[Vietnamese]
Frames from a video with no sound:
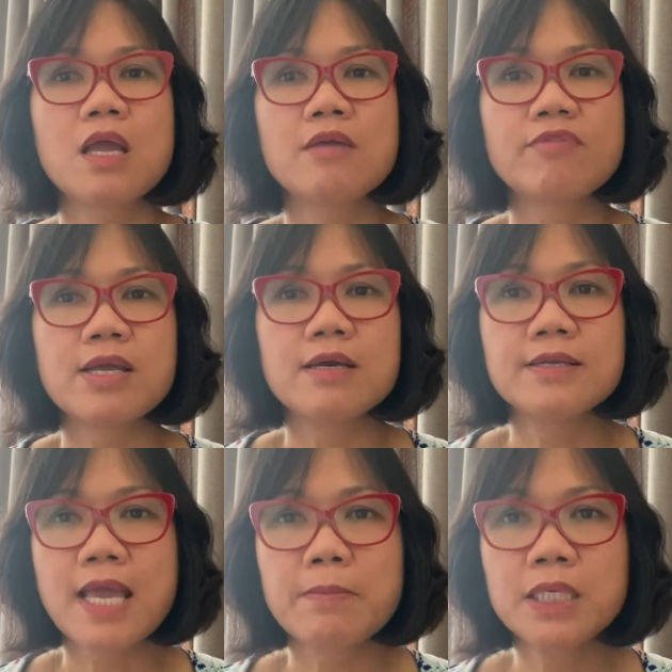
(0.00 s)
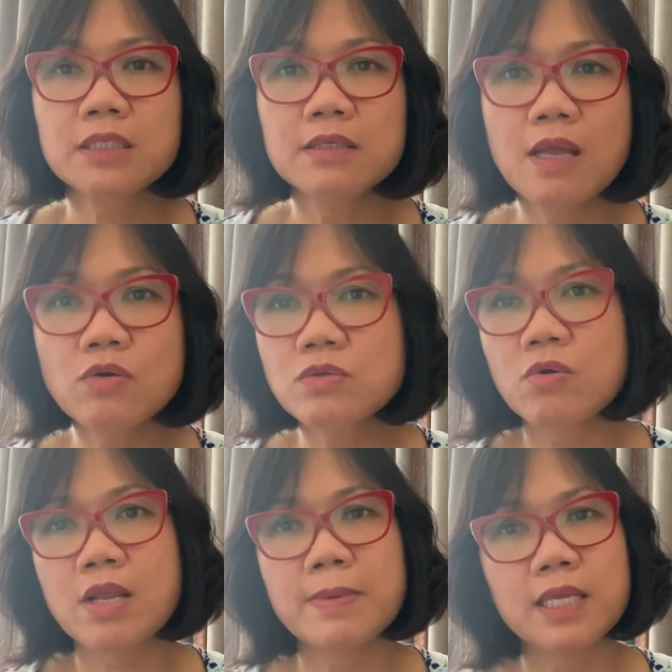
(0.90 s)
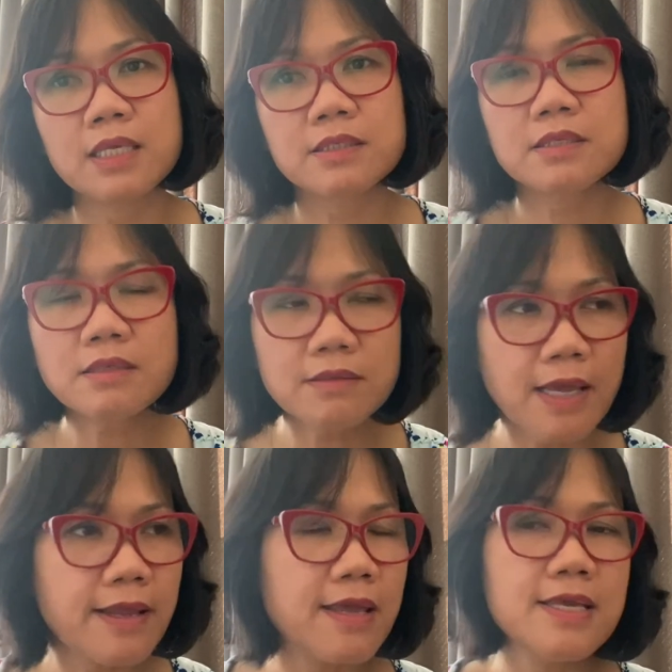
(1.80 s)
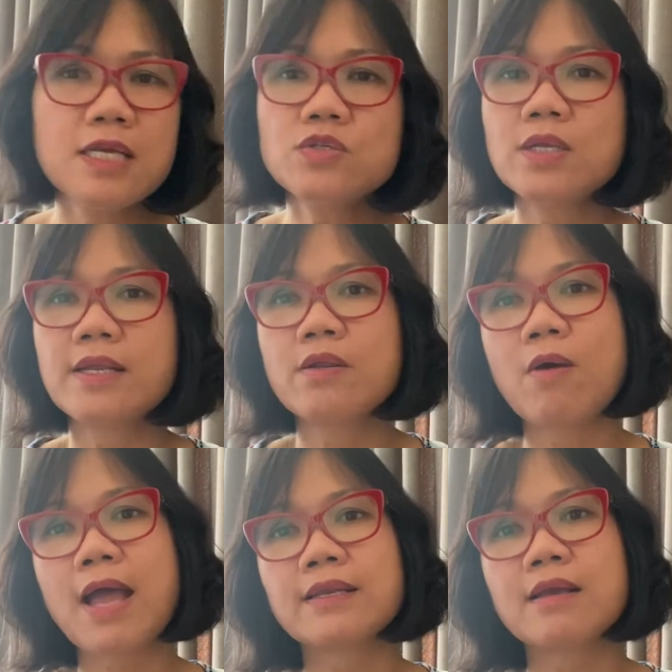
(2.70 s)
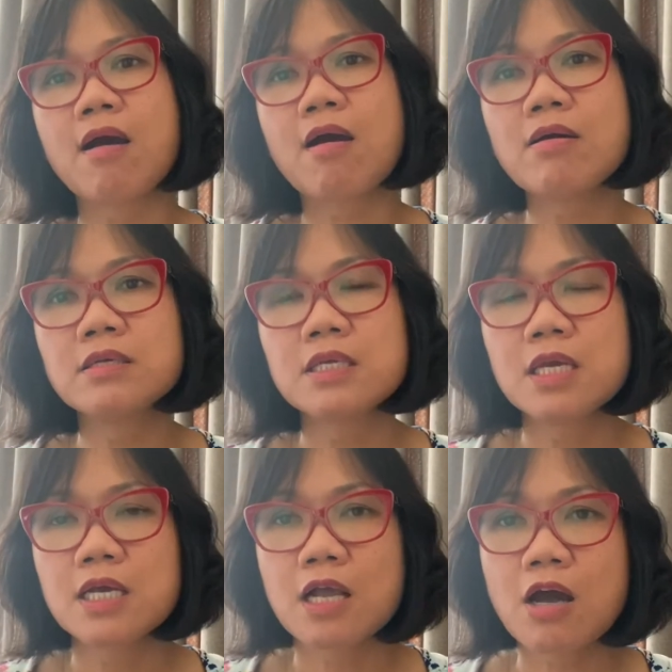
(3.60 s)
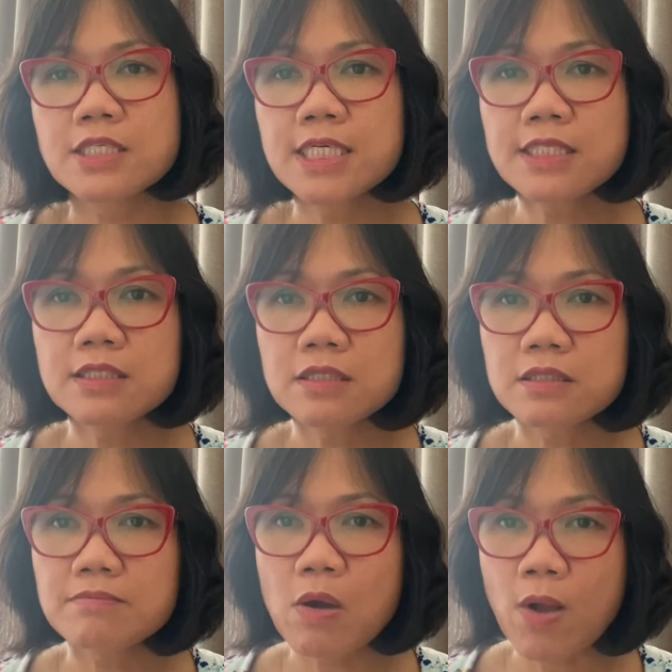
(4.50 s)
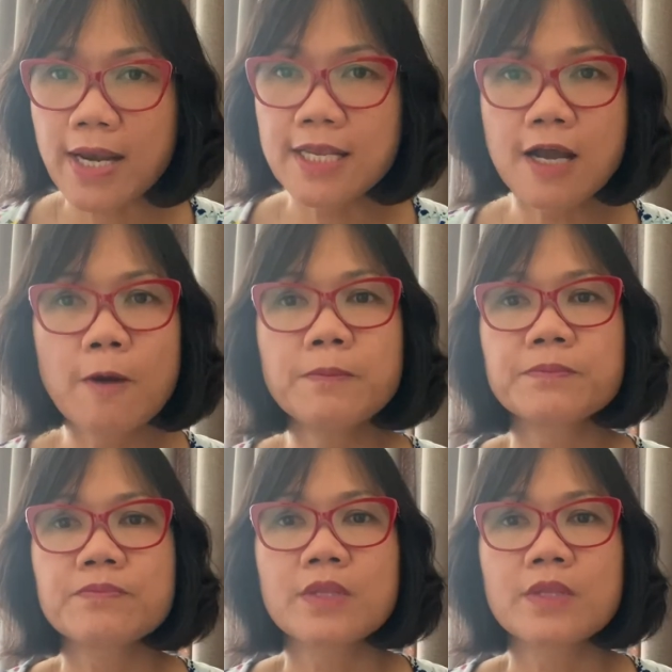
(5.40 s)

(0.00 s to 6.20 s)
và ở nhà mình từ lâu rồi là mình rất là để ý cái chuyện là đồ ăn có có chất bảo quản hay không